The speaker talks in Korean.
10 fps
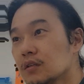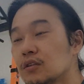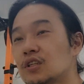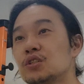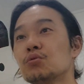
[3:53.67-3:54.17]

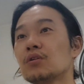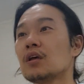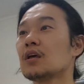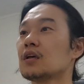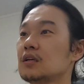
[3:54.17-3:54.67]
그
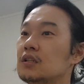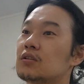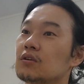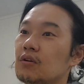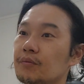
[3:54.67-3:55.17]
기존에
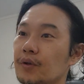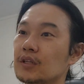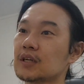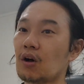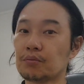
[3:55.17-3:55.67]
있던
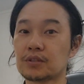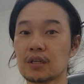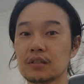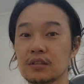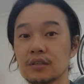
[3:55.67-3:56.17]
회사
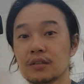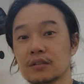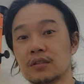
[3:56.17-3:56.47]
업체들이요